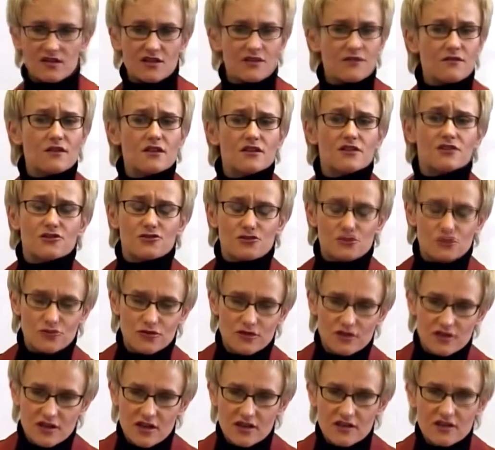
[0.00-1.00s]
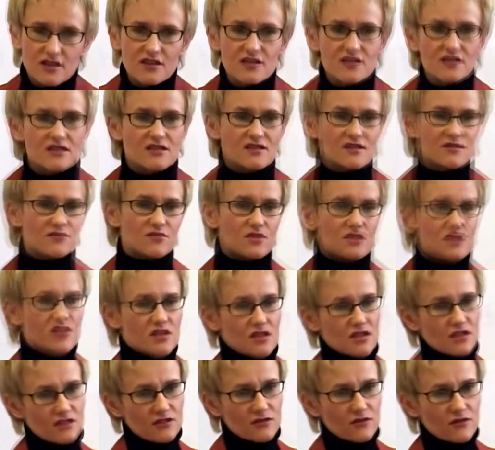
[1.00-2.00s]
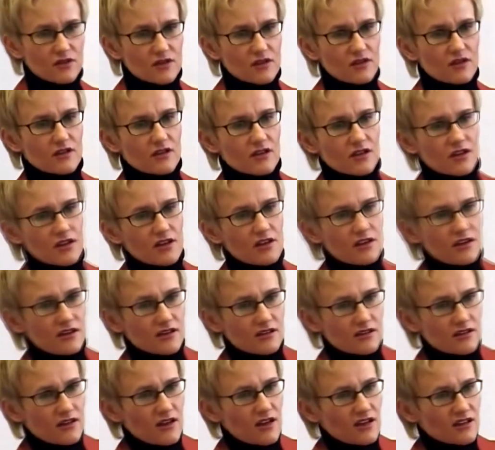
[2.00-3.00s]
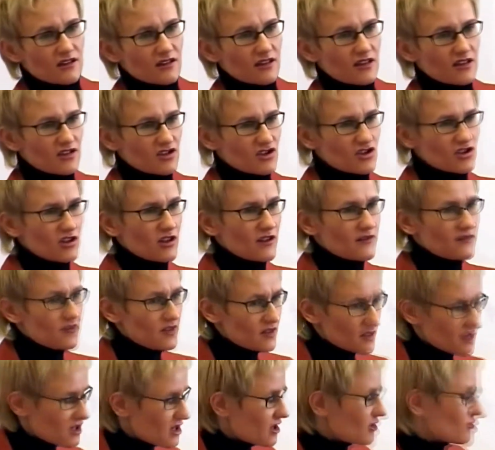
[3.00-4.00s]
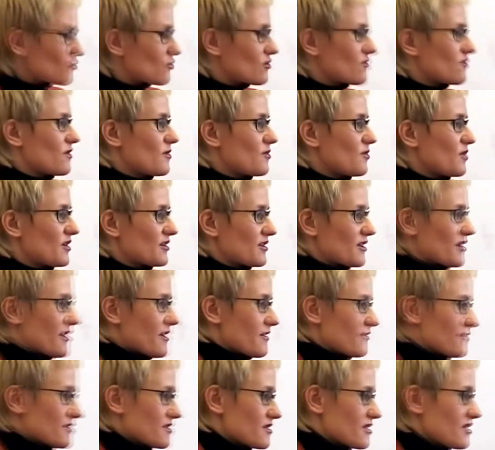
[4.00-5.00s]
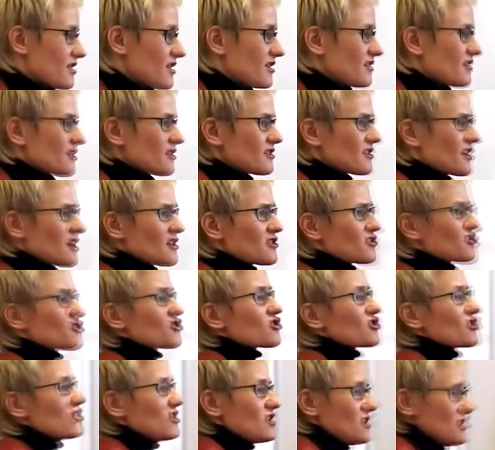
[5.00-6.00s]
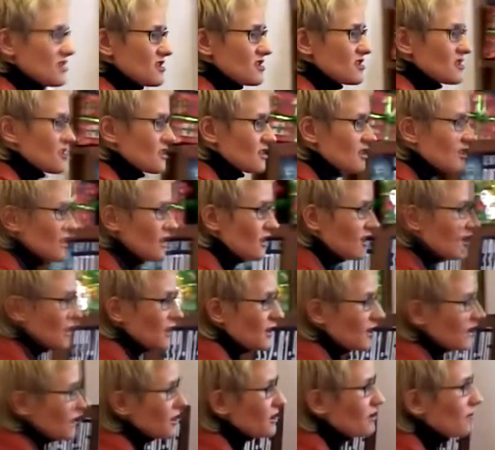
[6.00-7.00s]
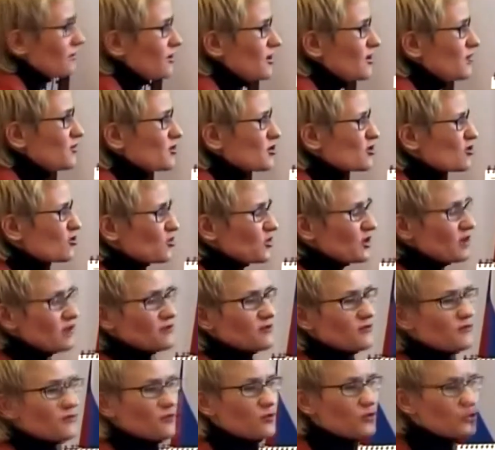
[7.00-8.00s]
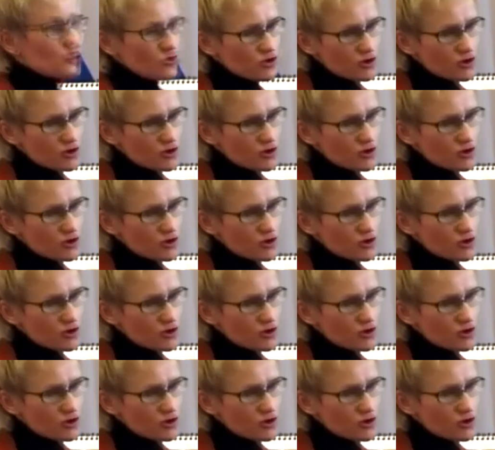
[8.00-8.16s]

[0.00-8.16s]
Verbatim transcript: Неважно, что это, отказ на собеседование, или это отказ человека, который вам понравился, или это отказ жизни, или вы не поступили в ВУЗ,